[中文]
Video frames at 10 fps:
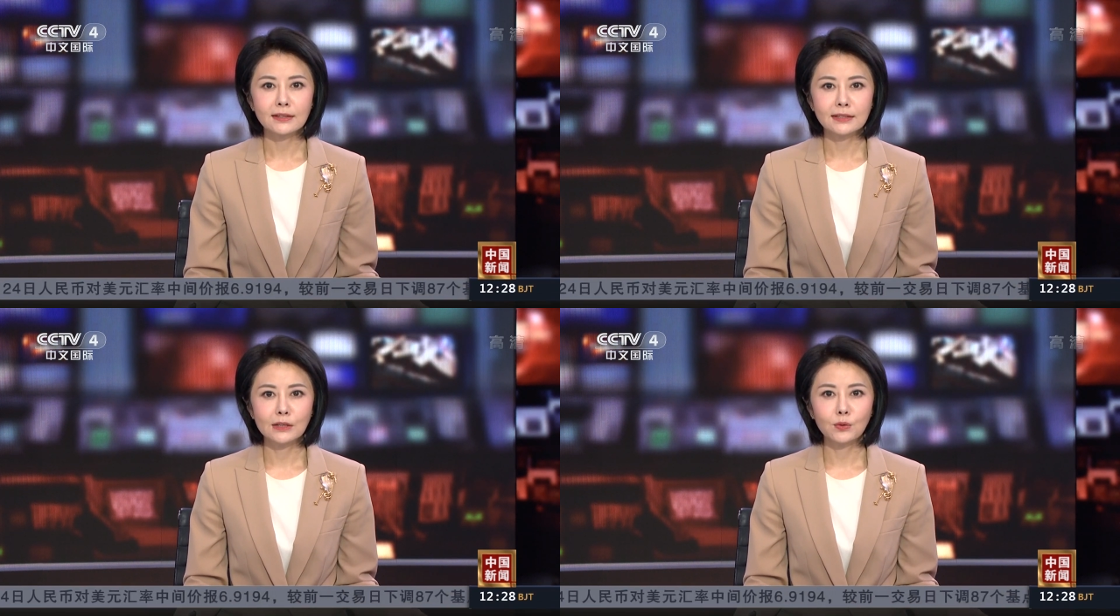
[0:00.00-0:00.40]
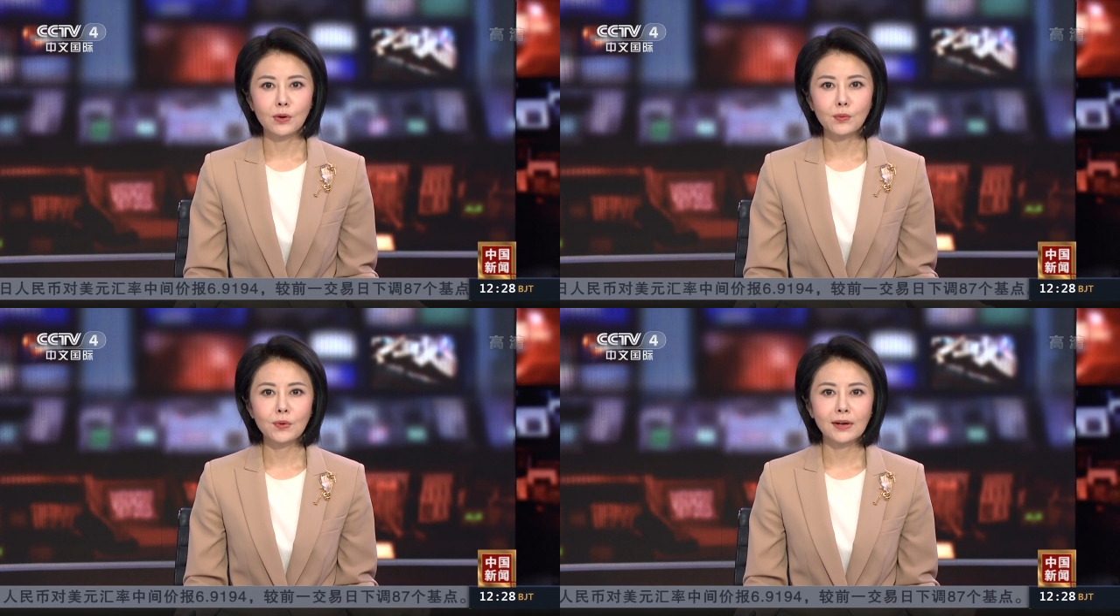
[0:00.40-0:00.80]
击
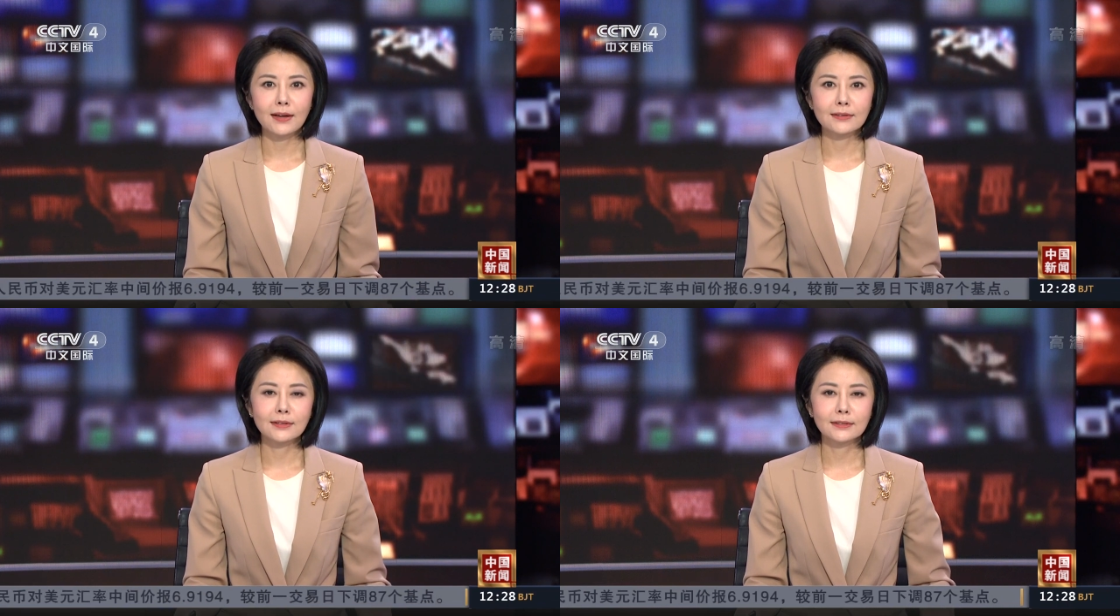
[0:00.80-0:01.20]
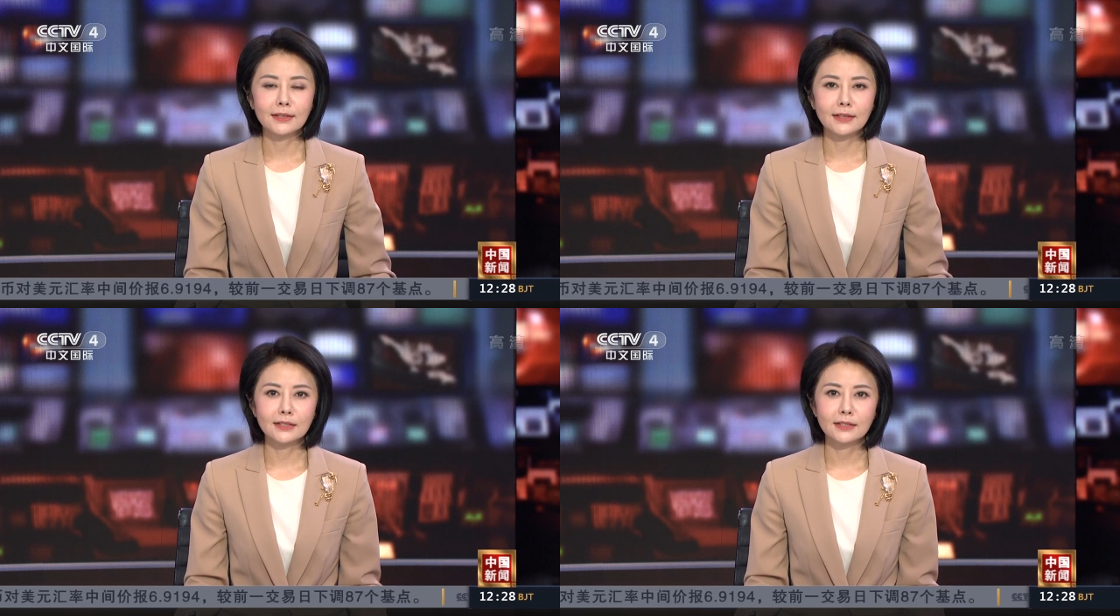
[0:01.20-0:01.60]
落乌克兰客
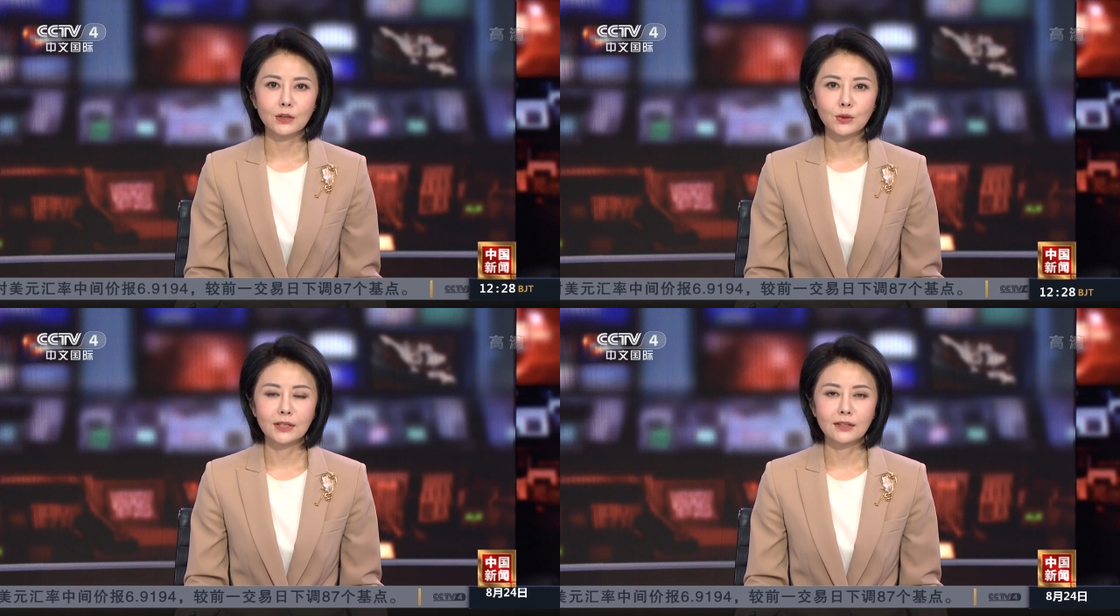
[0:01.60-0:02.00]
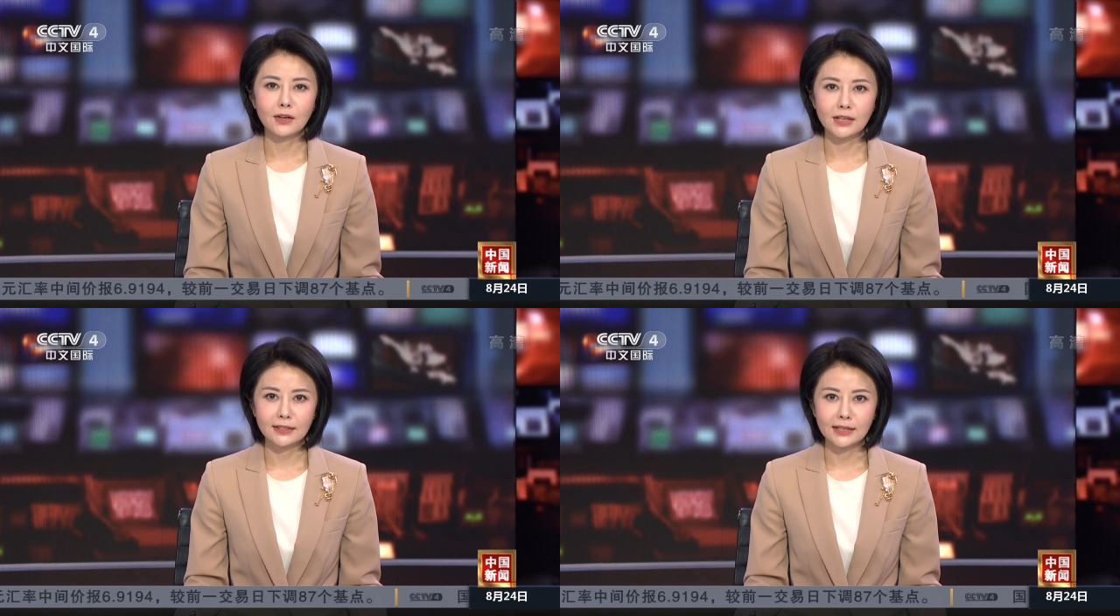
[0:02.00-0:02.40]
机一事的最新
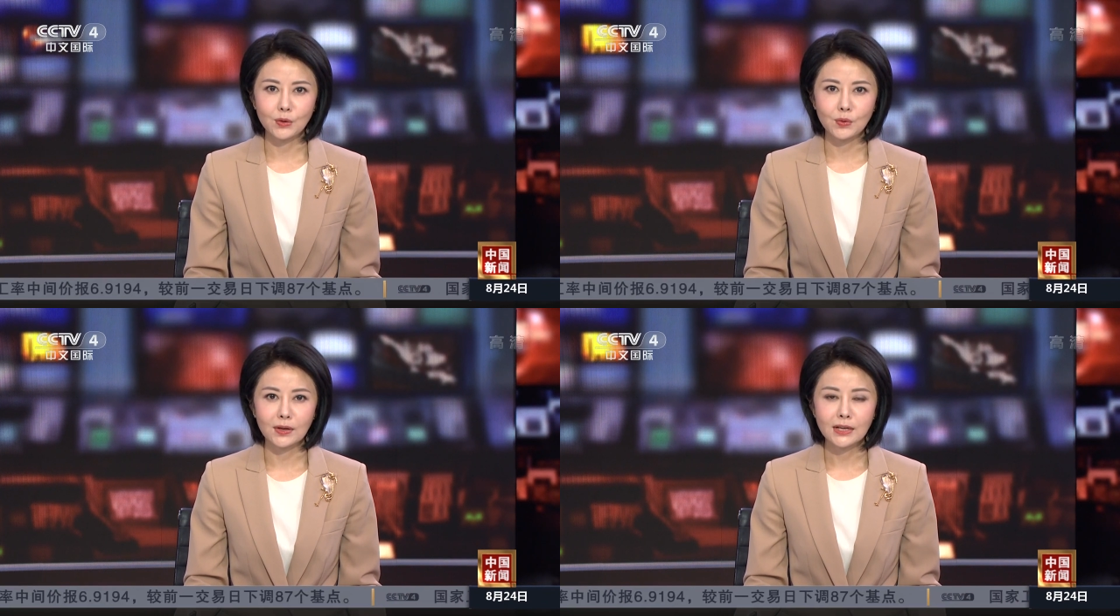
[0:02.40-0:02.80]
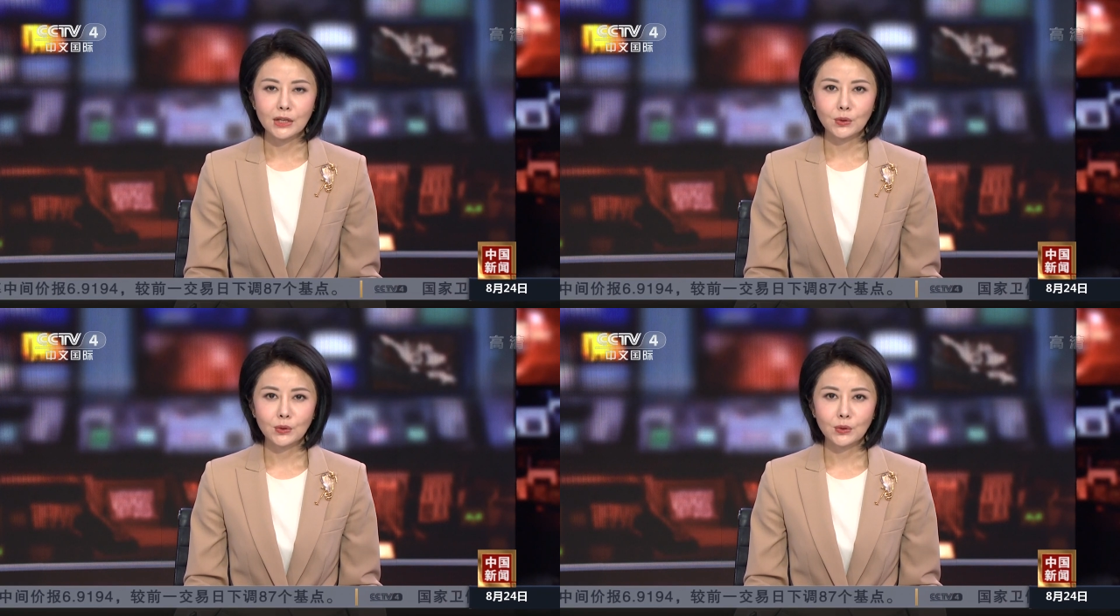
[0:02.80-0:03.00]
调查结果。